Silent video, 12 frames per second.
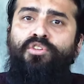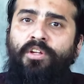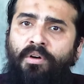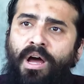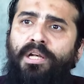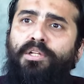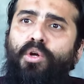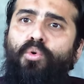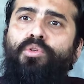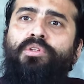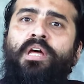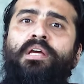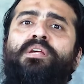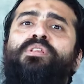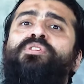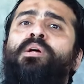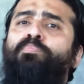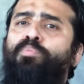सवाल ये उठता है कि
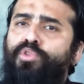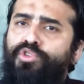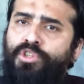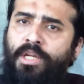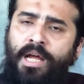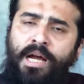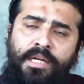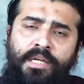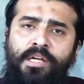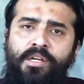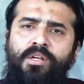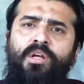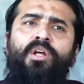सब कुछ जला के